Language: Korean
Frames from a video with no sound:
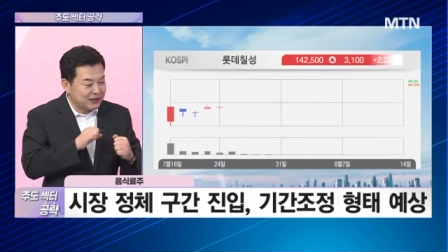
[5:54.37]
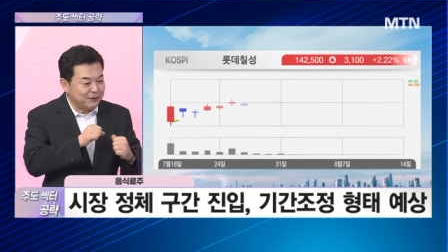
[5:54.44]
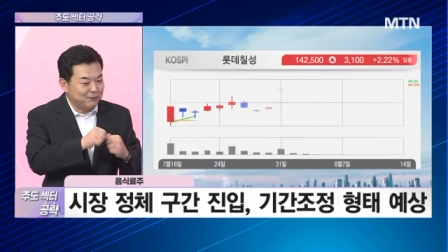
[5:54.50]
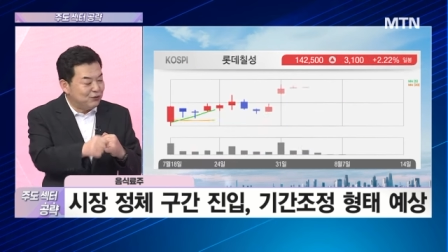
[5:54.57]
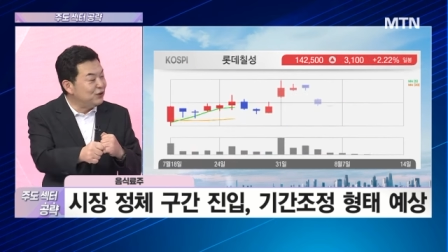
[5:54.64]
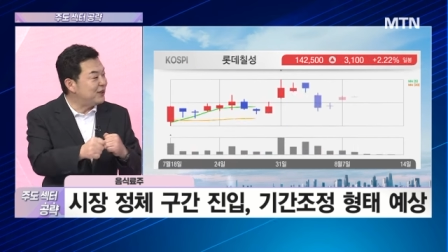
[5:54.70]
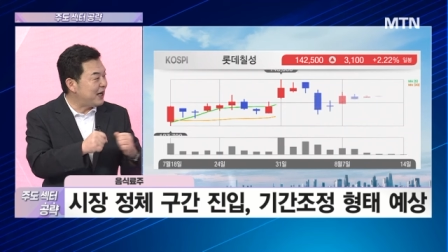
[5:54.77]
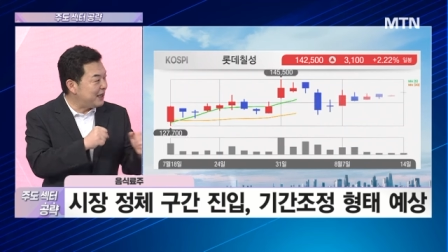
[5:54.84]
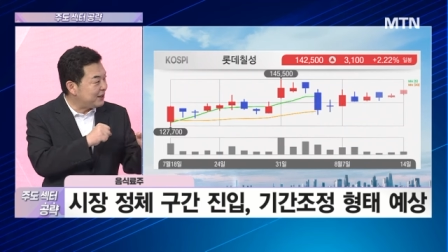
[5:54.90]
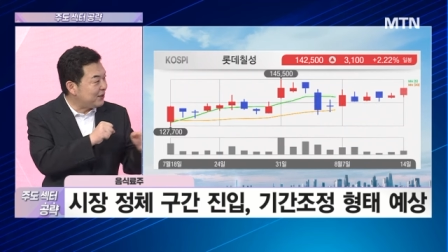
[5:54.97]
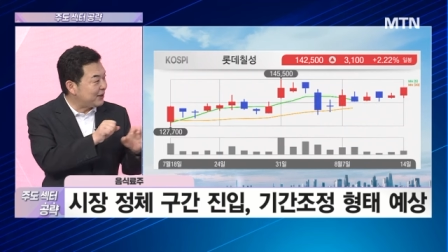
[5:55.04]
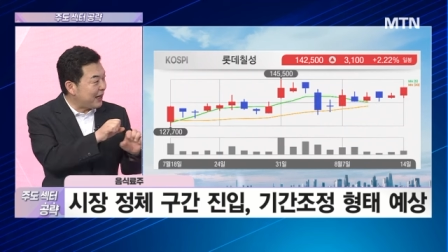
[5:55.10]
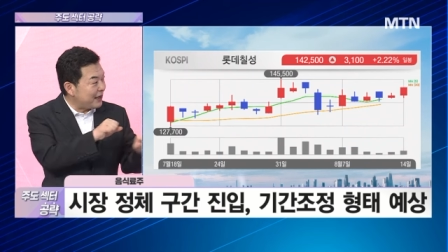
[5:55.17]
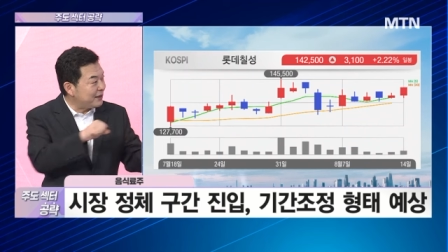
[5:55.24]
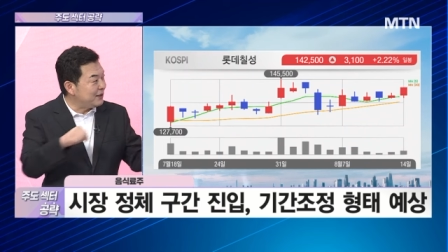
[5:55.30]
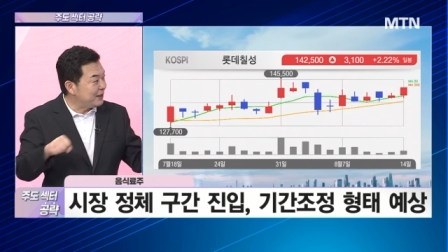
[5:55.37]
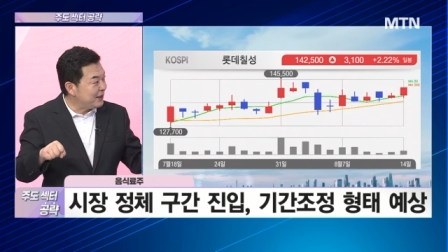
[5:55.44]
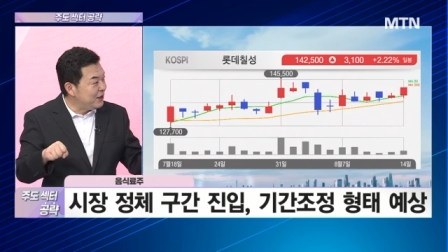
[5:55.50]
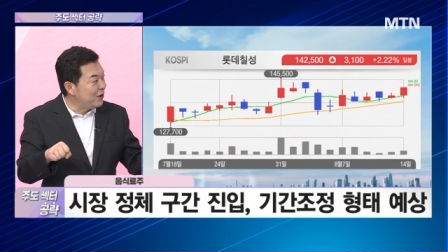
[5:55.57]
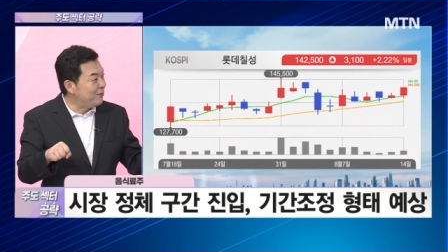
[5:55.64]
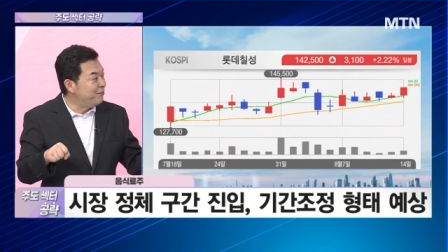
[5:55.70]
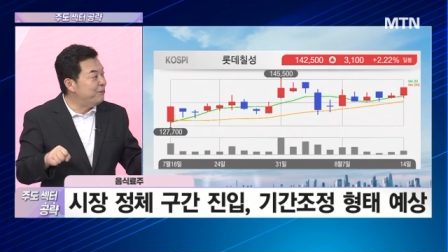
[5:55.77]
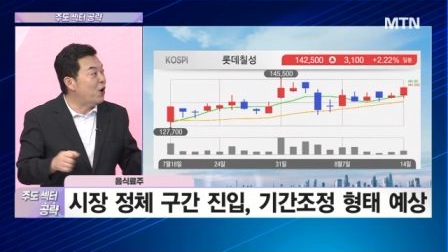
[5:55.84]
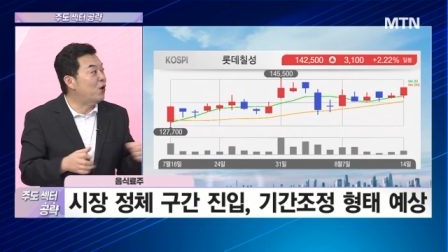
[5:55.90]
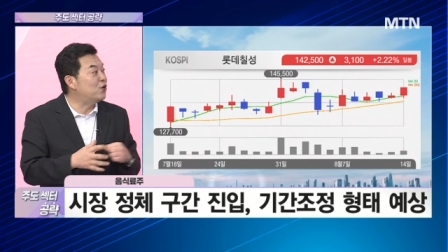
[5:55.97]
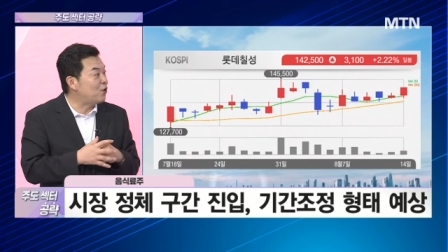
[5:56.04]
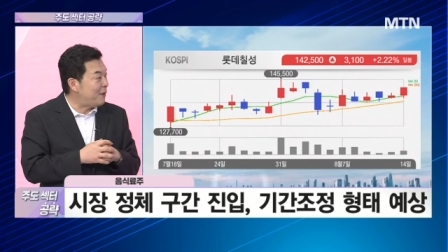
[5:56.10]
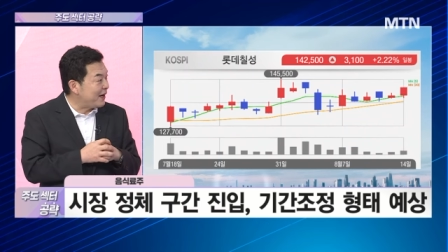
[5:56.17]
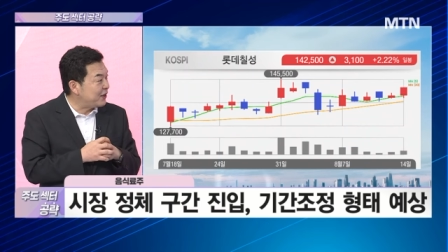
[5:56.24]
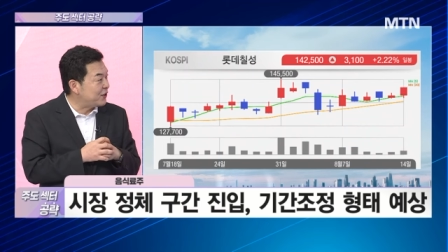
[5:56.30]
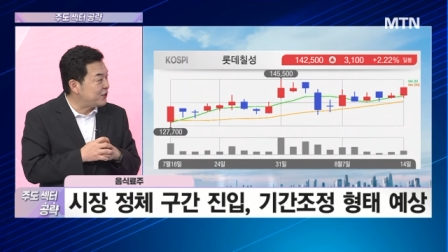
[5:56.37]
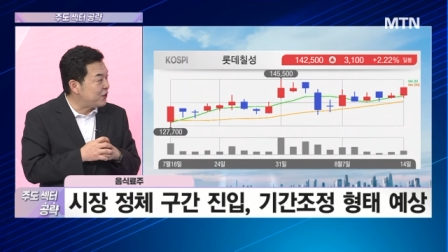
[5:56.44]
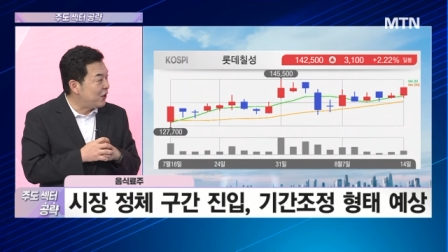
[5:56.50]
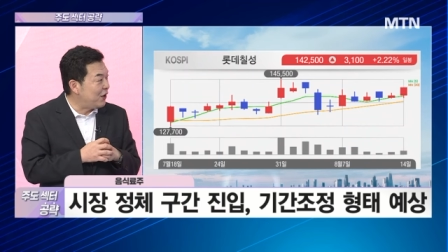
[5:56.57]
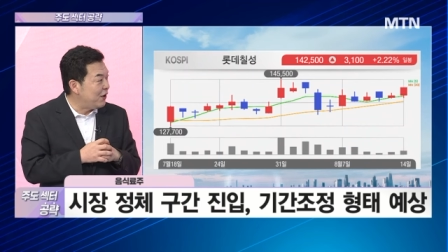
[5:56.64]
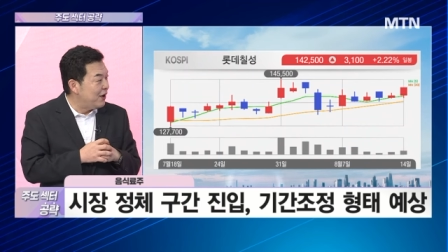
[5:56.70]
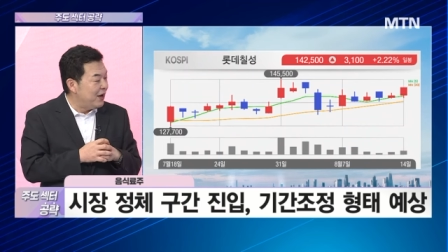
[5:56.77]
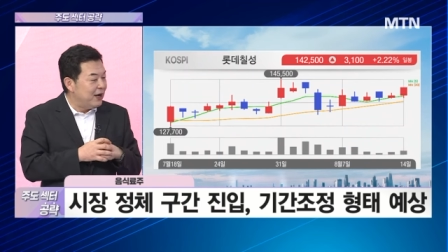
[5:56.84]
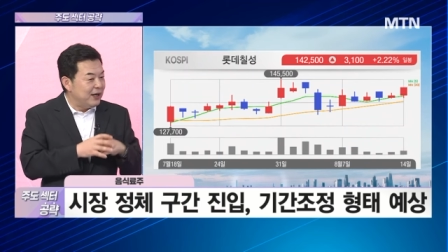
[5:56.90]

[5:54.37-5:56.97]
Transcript: 지금 분사해서 다른 기업명으로 바뀌었죠. 네.